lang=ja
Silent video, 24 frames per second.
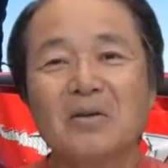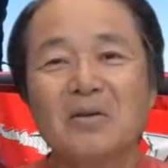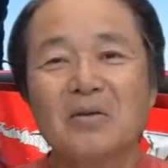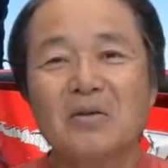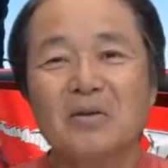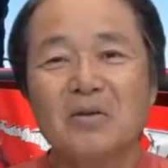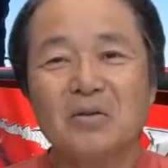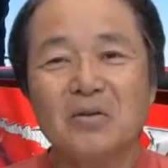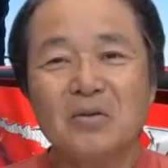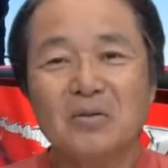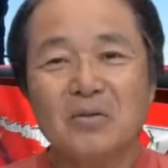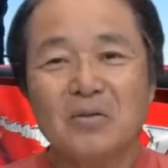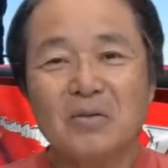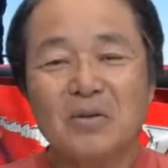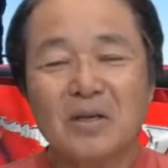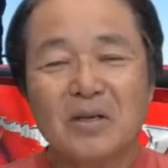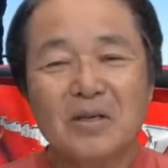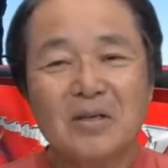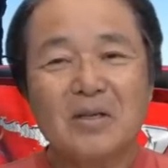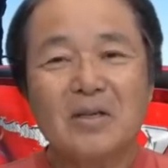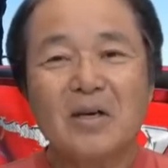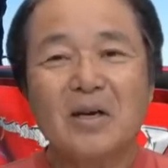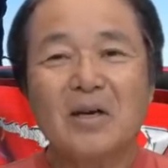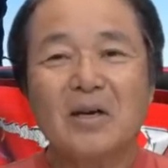急
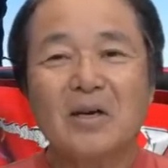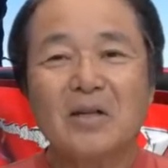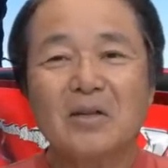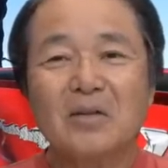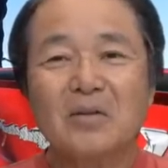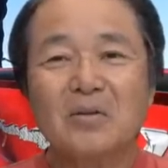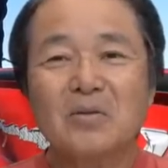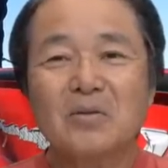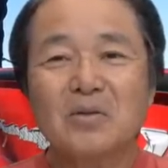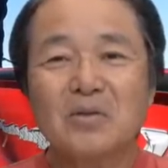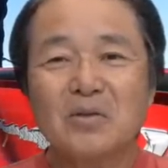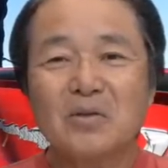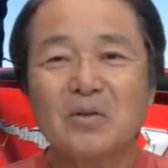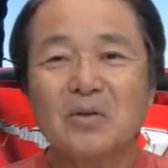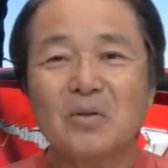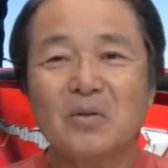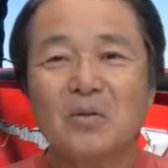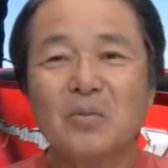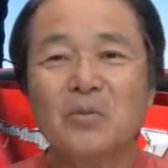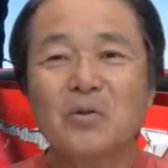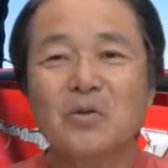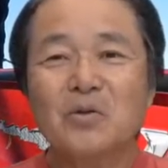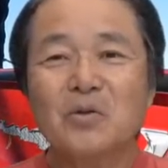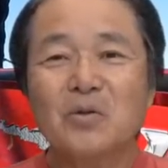激に上がっていくし、
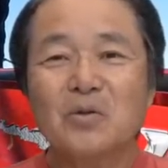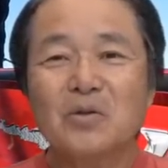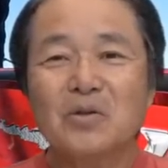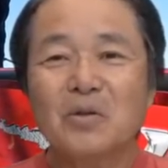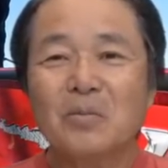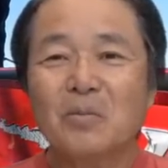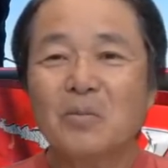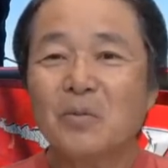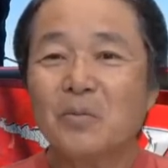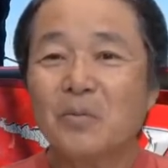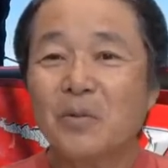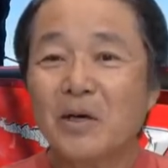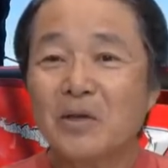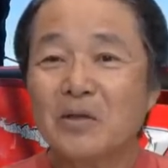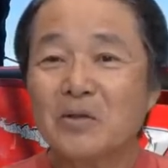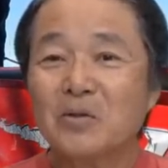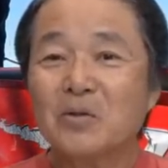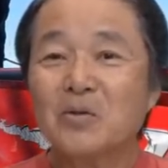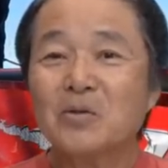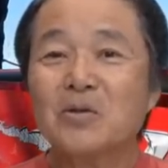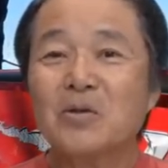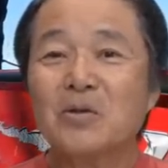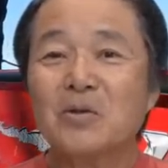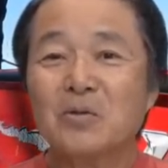面白さも倍
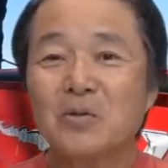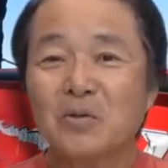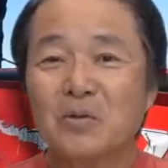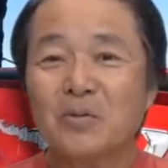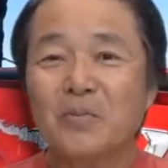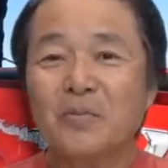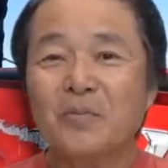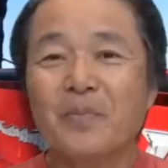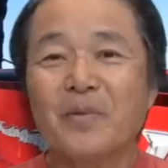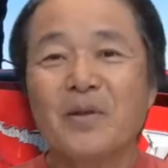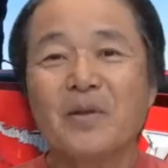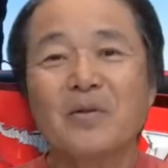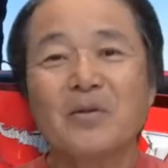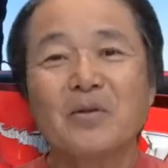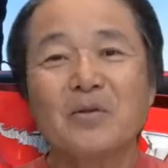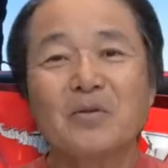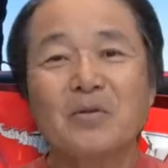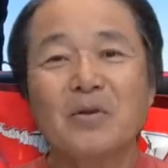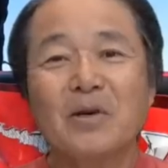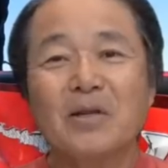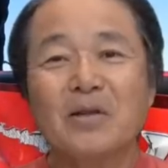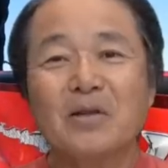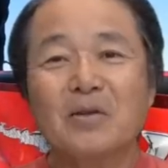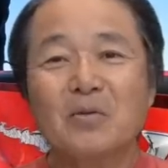増していく
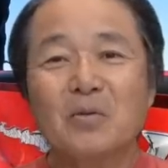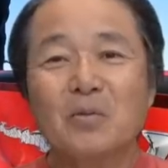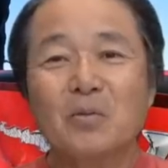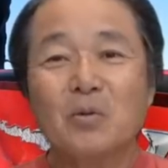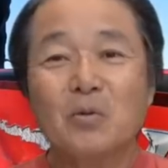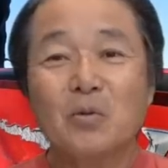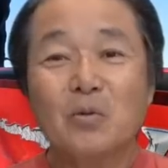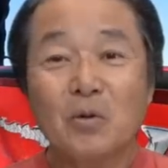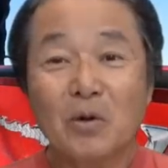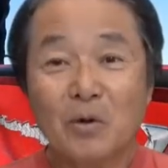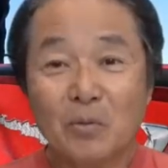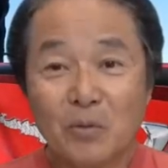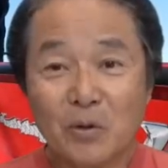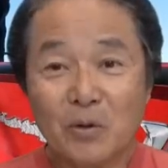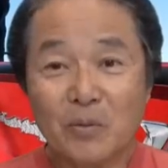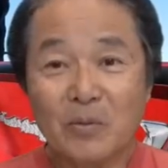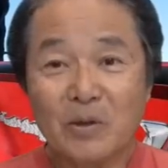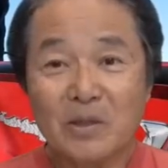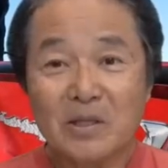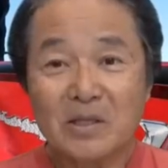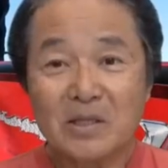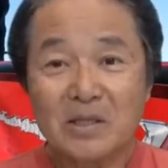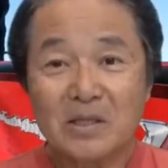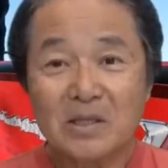ルアーだと僕は思い
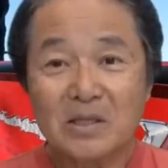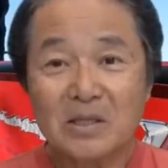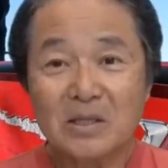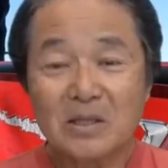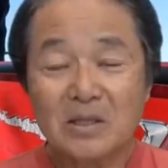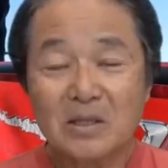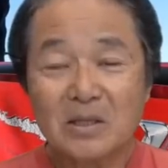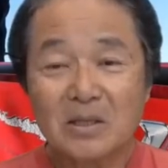ます。